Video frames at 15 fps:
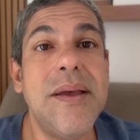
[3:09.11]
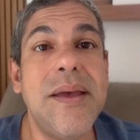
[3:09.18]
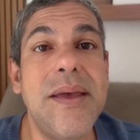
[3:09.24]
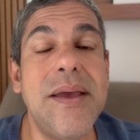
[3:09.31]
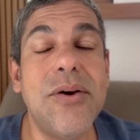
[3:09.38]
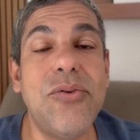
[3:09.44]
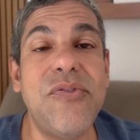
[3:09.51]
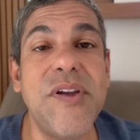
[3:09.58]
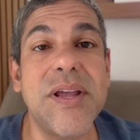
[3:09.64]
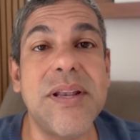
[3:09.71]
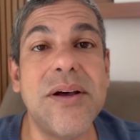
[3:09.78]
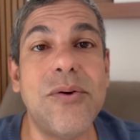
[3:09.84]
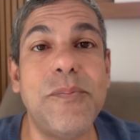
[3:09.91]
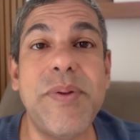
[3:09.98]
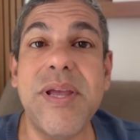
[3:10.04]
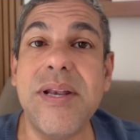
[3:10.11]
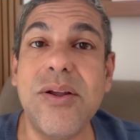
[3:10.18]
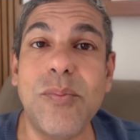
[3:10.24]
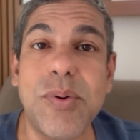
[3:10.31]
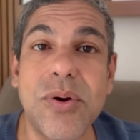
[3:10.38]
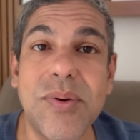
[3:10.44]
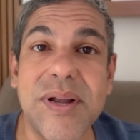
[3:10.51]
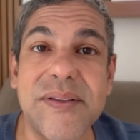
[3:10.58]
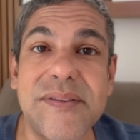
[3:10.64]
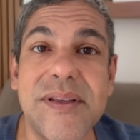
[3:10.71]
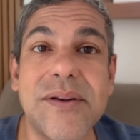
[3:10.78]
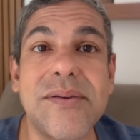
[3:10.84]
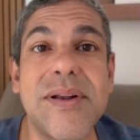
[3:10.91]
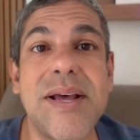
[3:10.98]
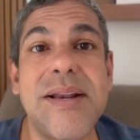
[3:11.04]
É, o Verdão perdeu por 1 a
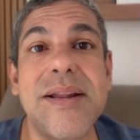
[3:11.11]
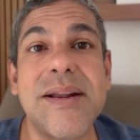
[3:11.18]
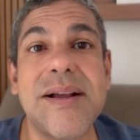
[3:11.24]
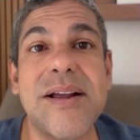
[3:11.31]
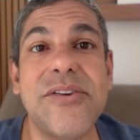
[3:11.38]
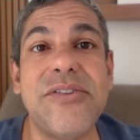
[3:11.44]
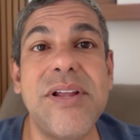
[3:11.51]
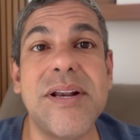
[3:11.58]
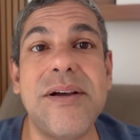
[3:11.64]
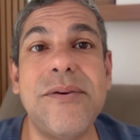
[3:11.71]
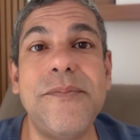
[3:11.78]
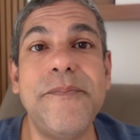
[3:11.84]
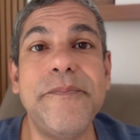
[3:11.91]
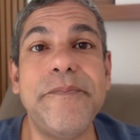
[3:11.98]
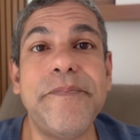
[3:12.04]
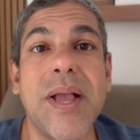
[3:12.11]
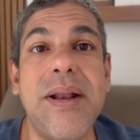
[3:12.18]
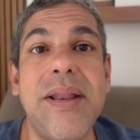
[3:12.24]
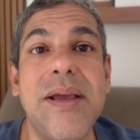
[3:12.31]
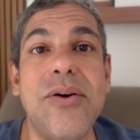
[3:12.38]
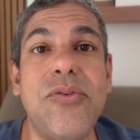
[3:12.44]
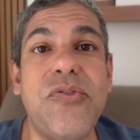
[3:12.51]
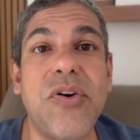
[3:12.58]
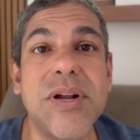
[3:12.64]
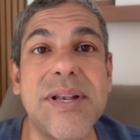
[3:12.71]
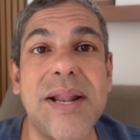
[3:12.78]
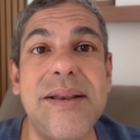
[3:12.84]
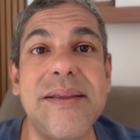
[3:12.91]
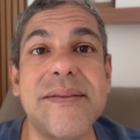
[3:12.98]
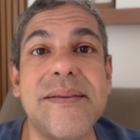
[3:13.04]
0 na Arena Castelão, né? O
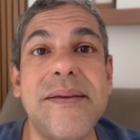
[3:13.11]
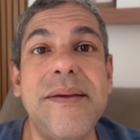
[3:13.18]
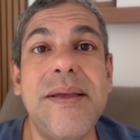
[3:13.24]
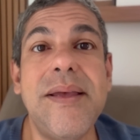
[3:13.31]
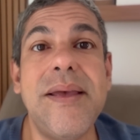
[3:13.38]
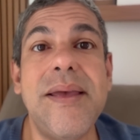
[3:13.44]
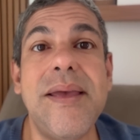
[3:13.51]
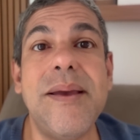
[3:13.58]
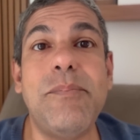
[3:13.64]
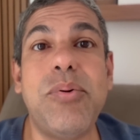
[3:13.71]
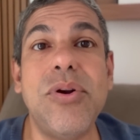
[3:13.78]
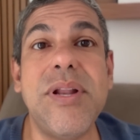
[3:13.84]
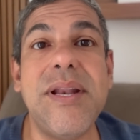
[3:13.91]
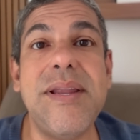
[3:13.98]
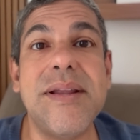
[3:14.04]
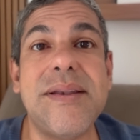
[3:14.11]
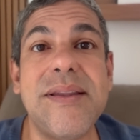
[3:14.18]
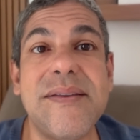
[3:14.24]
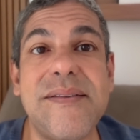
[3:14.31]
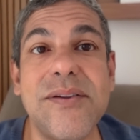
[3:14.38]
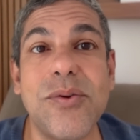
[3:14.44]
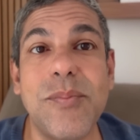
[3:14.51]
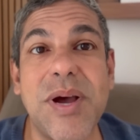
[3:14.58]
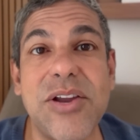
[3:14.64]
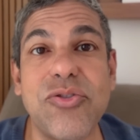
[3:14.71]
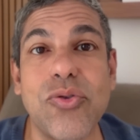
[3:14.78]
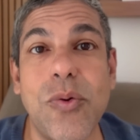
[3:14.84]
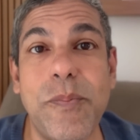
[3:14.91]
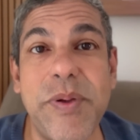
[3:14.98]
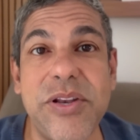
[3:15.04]
Fortaleza é, poderia ter sido mais
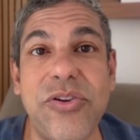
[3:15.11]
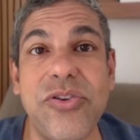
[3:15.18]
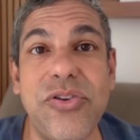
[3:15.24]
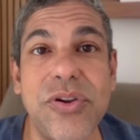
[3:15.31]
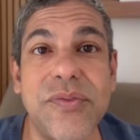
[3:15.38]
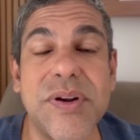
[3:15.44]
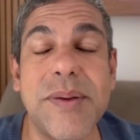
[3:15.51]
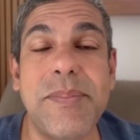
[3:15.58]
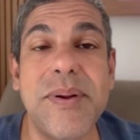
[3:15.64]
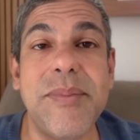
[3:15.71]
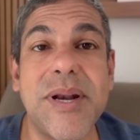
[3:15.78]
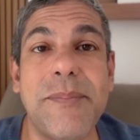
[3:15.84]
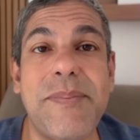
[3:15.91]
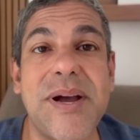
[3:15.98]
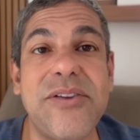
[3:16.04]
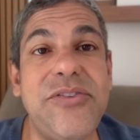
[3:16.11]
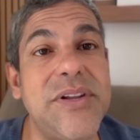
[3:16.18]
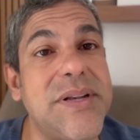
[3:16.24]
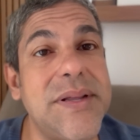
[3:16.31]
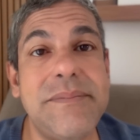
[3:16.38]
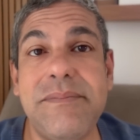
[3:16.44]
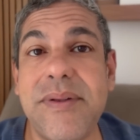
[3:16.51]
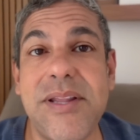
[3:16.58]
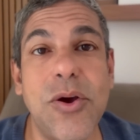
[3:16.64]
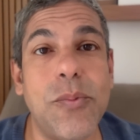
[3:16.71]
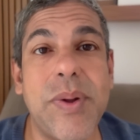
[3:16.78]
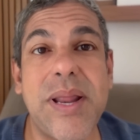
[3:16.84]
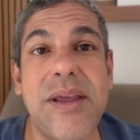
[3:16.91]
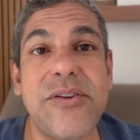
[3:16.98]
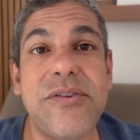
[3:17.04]
competitivo na primeira partida, deu
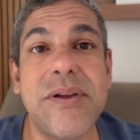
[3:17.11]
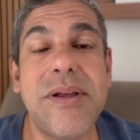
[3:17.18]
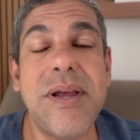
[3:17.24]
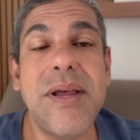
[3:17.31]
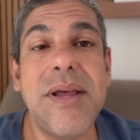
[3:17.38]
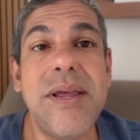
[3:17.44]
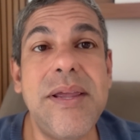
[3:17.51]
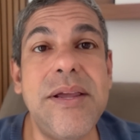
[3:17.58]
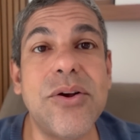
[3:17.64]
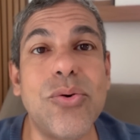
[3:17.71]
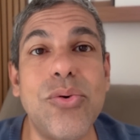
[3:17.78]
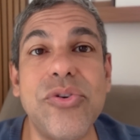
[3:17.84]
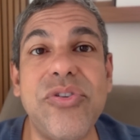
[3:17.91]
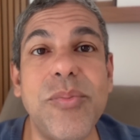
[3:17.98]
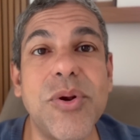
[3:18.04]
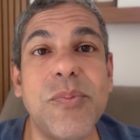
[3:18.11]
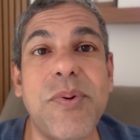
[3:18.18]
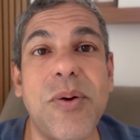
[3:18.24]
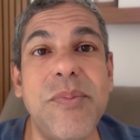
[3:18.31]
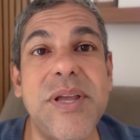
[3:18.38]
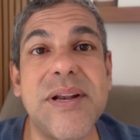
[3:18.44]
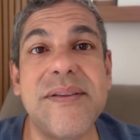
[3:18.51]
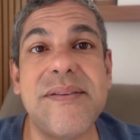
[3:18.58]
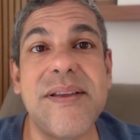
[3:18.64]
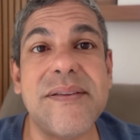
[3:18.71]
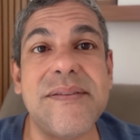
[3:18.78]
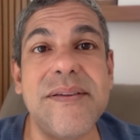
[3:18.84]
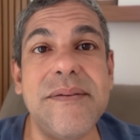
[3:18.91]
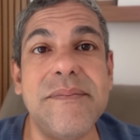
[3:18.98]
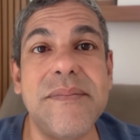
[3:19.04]
brecha e com o time do Palmeiras é
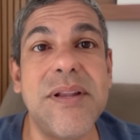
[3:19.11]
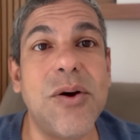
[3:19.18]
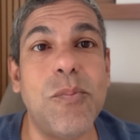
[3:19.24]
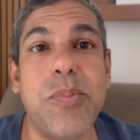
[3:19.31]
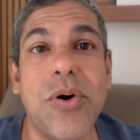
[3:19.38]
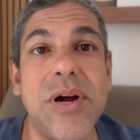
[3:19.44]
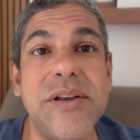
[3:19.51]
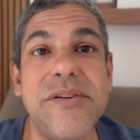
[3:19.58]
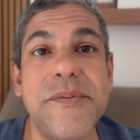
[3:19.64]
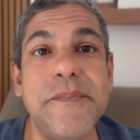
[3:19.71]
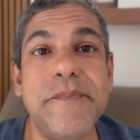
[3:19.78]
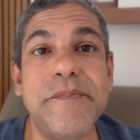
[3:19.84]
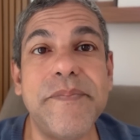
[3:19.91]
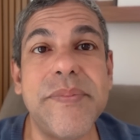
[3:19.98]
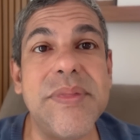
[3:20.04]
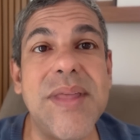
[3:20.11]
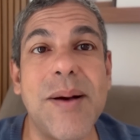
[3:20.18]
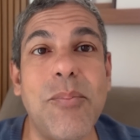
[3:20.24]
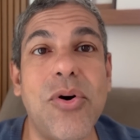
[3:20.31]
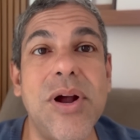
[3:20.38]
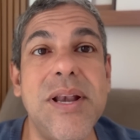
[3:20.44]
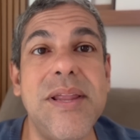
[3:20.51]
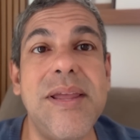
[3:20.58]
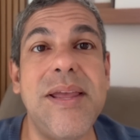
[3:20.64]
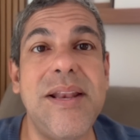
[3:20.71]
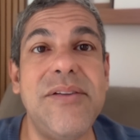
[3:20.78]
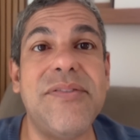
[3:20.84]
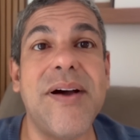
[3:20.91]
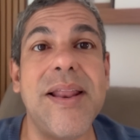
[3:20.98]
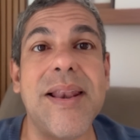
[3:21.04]
assim, não pode dar mole,
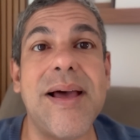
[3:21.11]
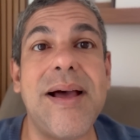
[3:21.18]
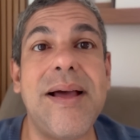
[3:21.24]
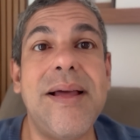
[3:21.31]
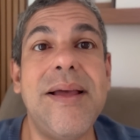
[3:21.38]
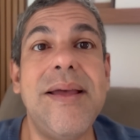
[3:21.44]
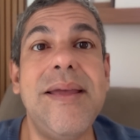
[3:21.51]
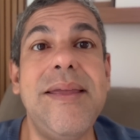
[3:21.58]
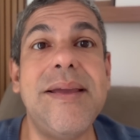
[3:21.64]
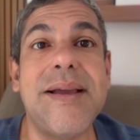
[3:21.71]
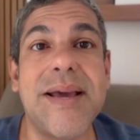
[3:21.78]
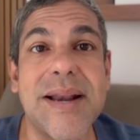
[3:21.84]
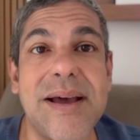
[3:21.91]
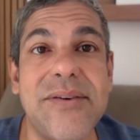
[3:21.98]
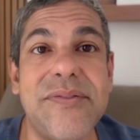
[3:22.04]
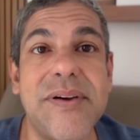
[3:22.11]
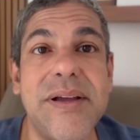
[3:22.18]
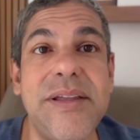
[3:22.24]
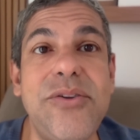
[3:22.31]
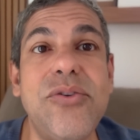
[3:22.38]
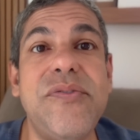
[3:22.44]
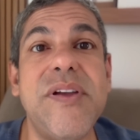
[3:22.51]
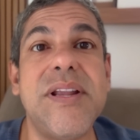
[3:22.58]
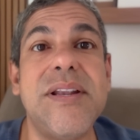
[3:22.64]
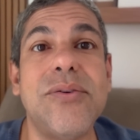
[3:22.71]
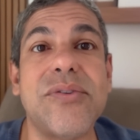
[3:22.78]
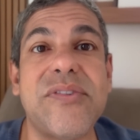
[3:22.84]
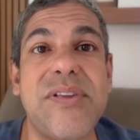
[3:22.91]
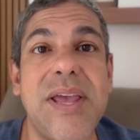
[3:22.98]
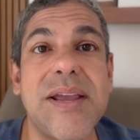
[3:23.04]
ele vai lá e crava e o
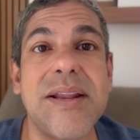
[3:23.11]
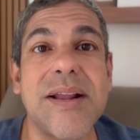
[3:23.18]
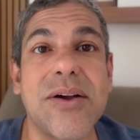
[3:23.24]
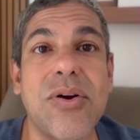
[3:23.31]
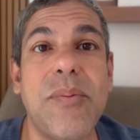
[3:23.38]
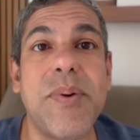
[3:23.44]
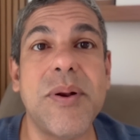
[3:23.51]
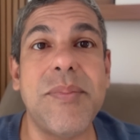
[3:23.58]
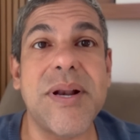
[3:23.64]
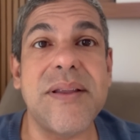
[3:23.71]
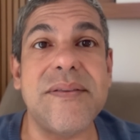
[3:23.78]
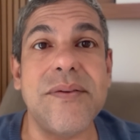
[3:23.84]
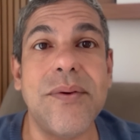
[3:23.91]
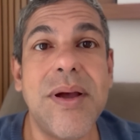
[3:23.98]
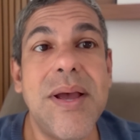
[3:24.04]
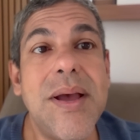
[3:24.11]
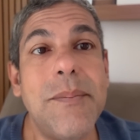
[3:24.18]
Verdão segue na Copa do Brasil.